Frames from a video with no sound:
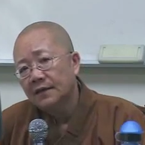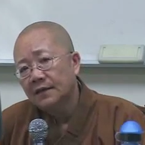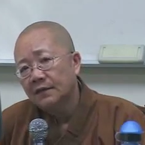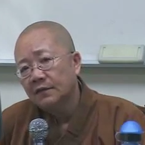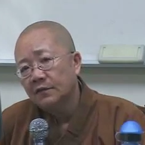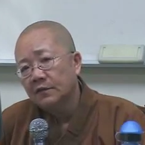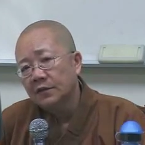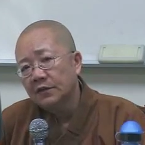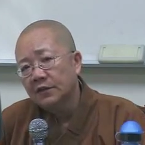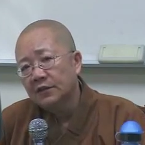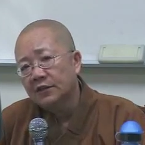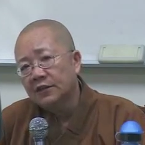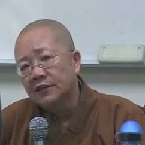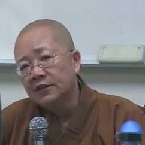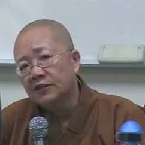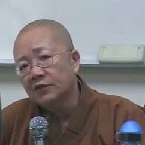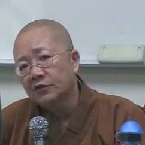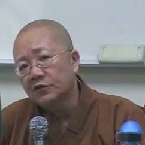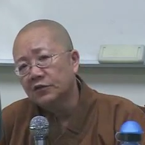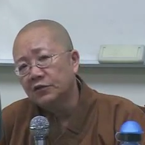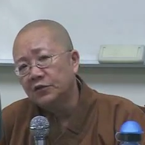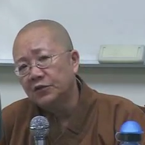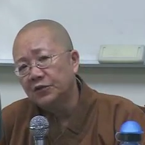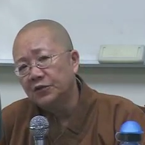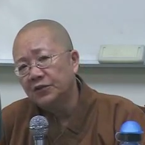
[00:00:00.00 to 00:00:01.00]
我的青
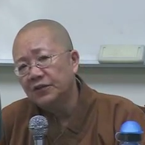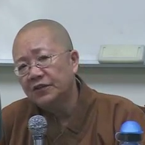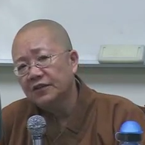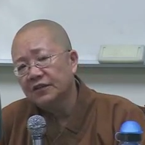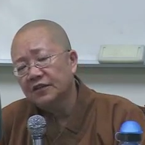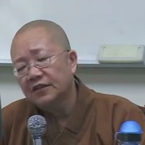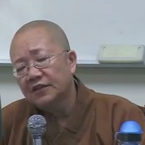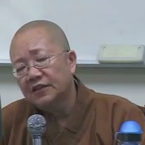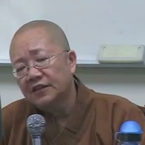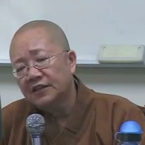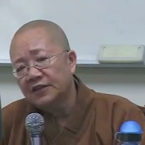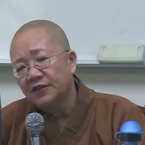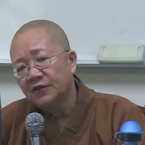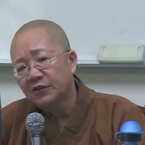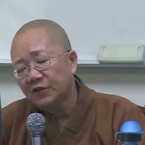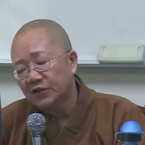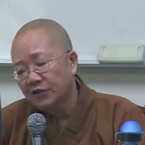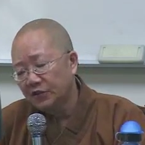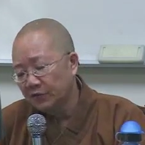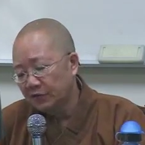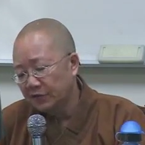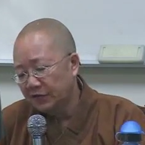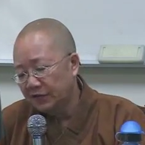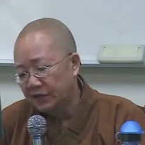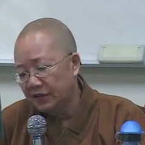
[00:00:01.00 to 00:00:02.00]
春，女子的青春
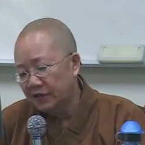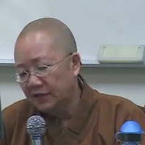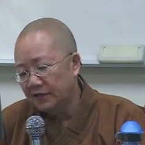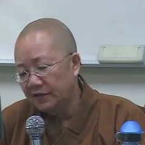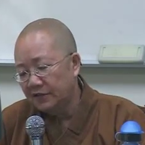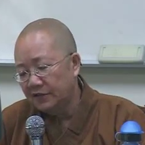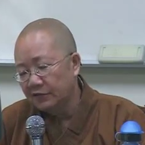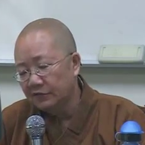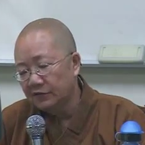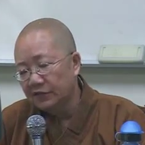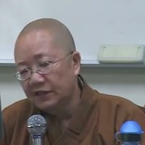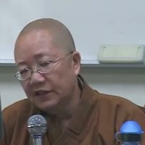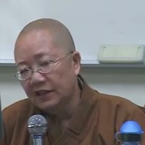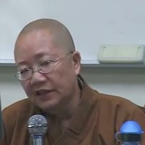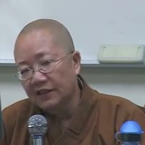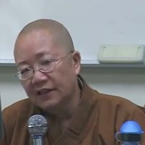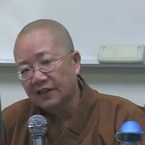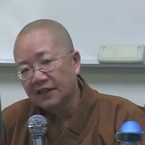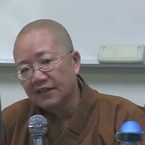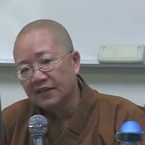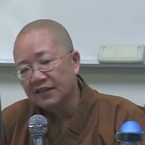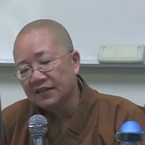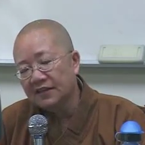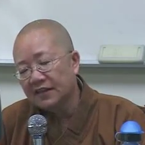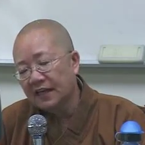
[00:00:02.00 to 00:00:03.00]
有限，就像那
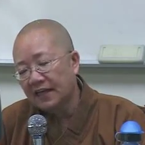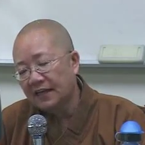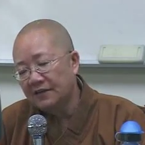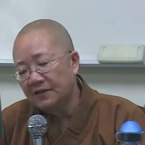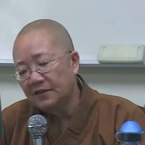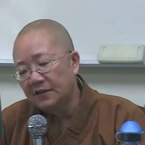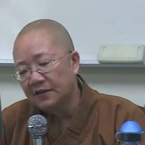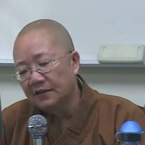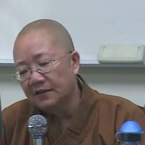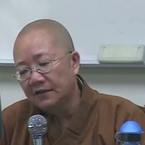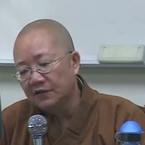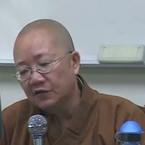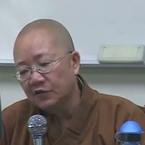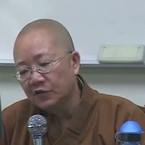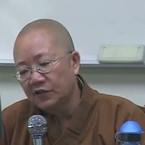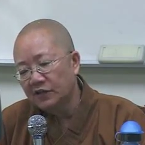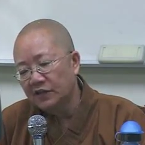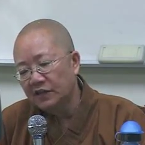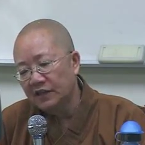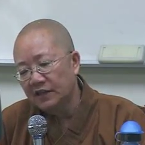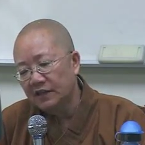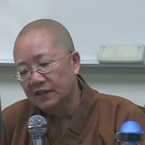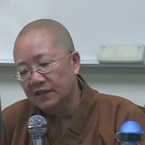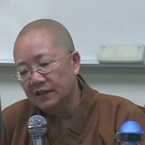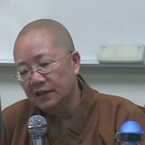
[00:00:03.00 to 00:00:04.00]
个三月的春
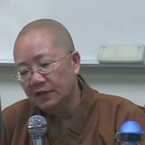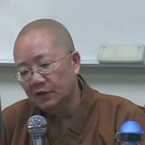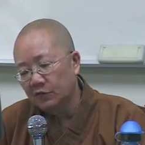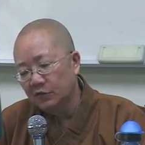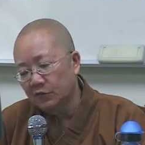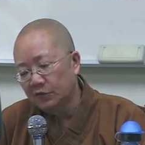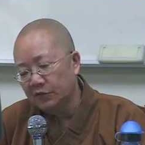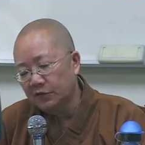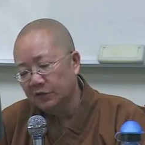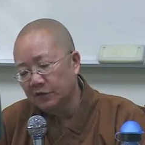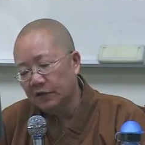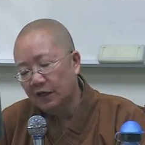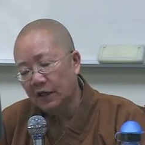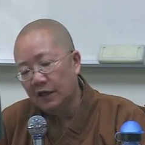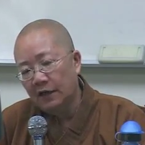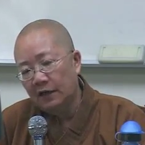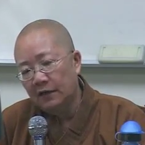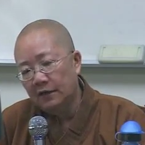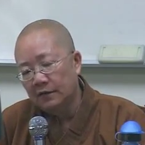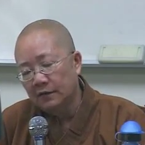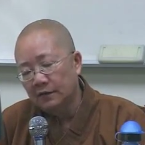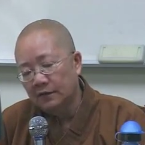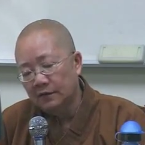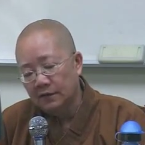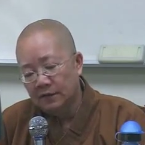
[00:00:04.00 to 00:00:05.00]
天也过去了，
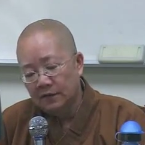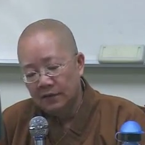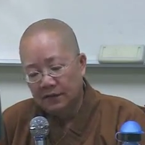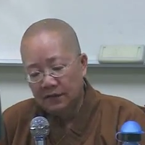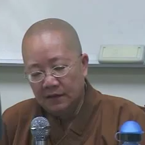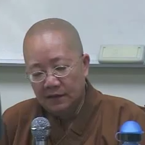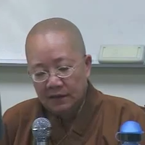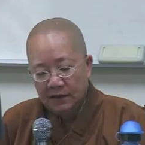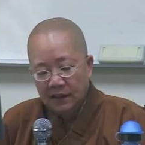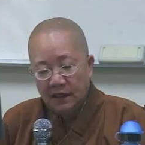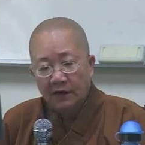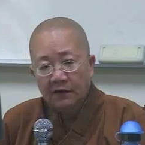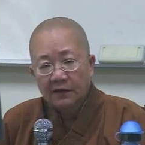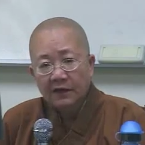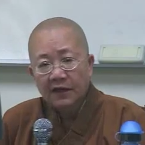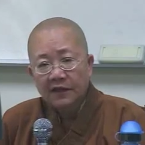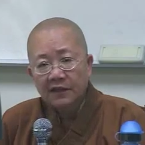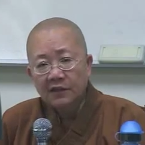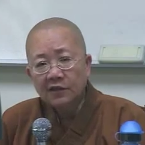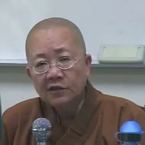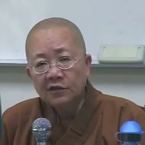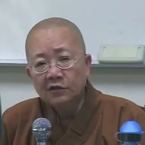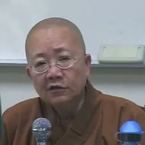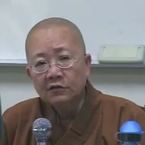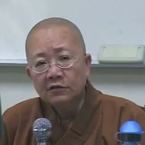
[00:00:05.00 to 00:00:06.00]
然后呢，
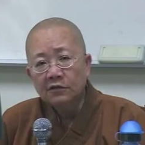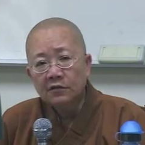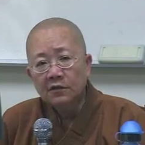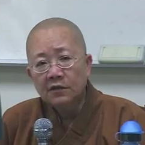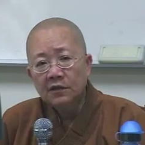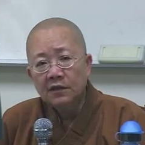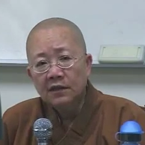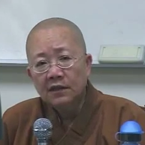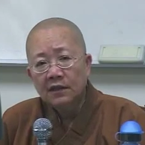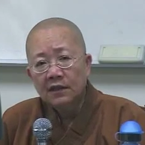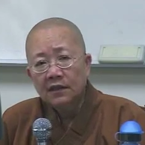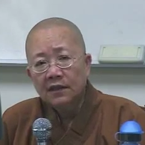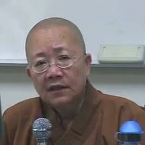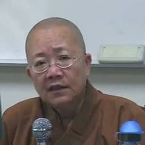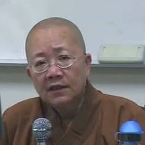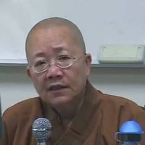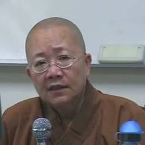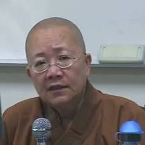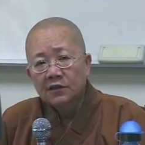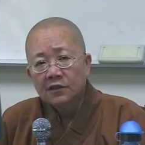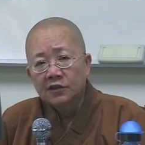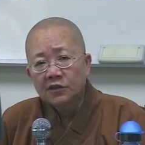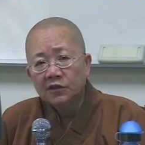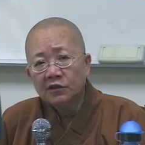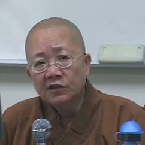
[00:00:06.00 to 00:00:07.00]
又
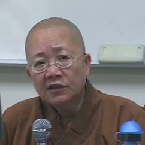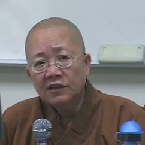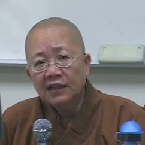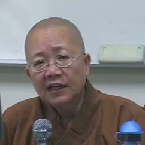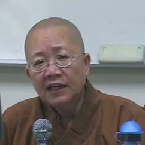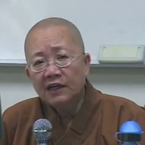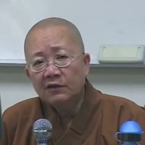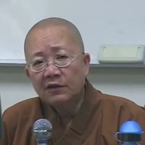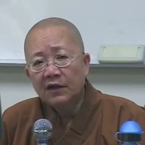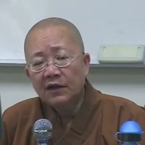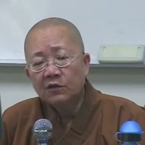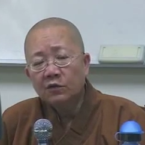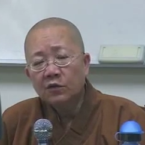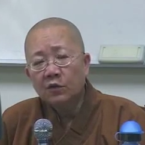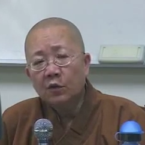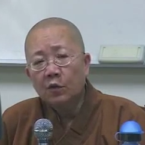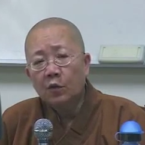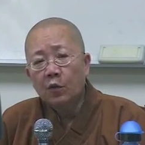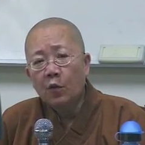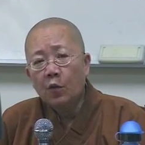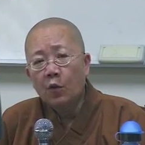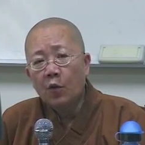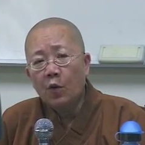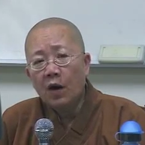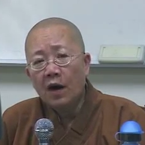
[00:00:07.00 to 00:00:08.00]
春天快过，
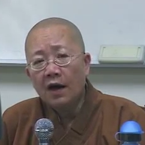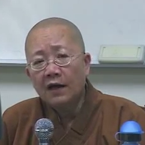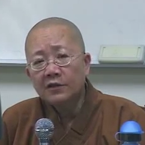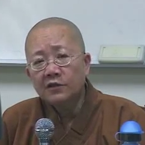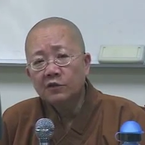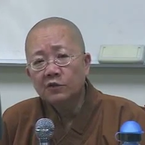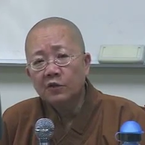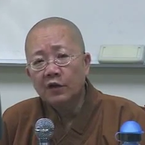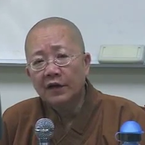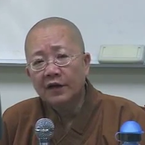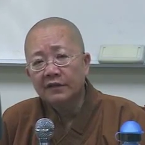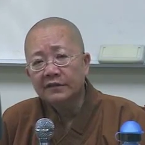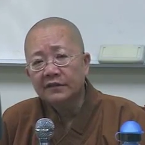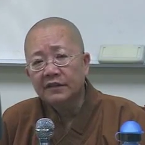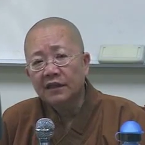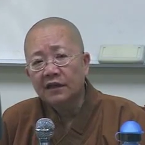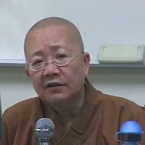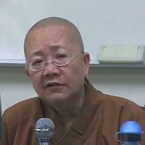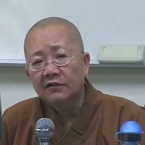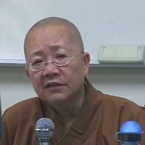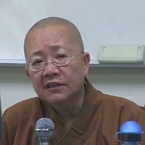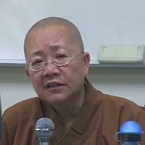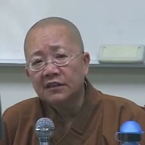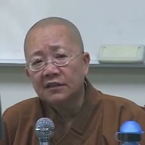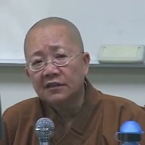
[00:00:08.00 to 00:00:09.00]
花就快要
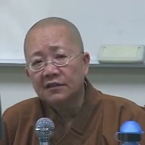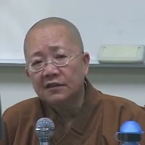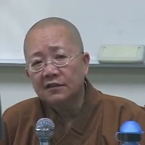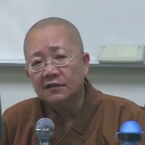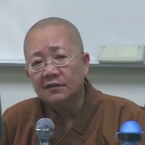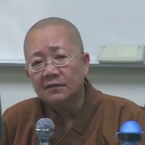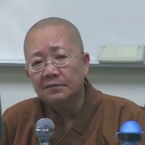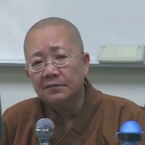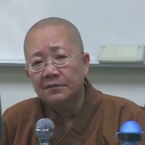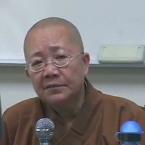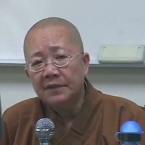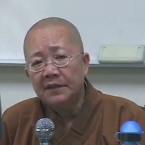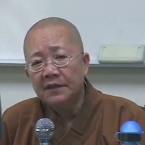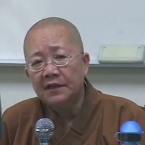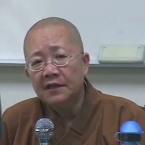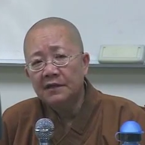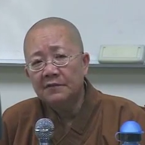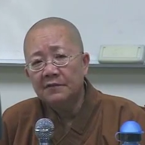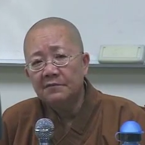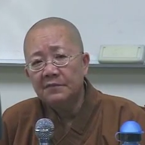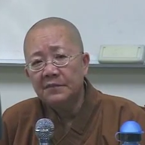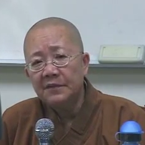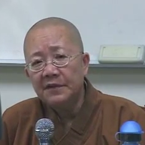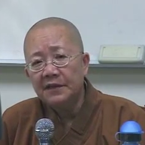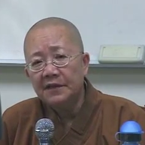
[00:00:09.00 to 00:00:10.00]
凋谢了，
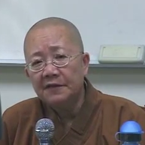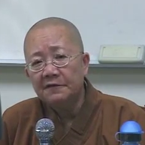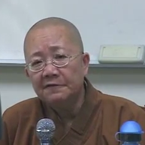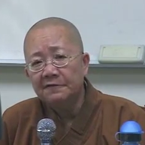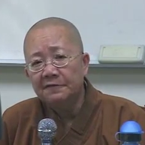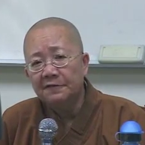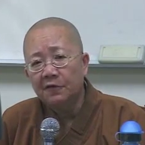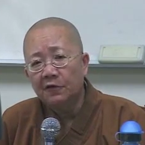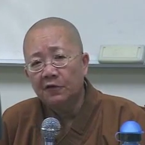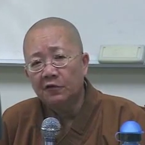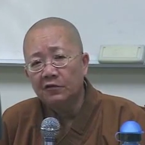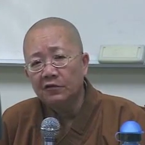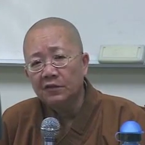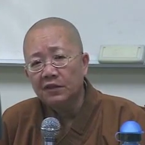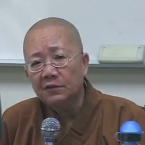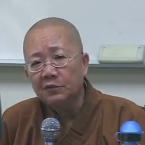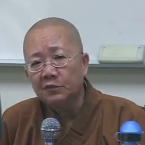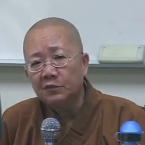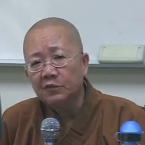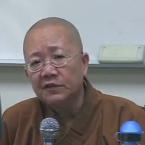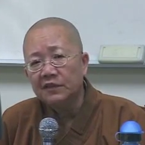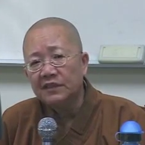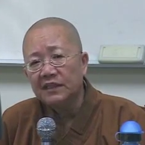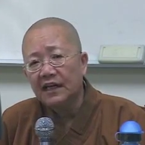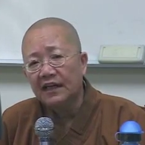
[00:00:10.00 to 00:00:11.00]
偏偏风雨
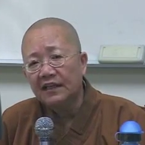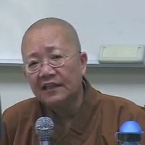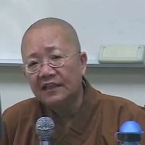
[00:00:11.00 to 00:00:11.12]
不加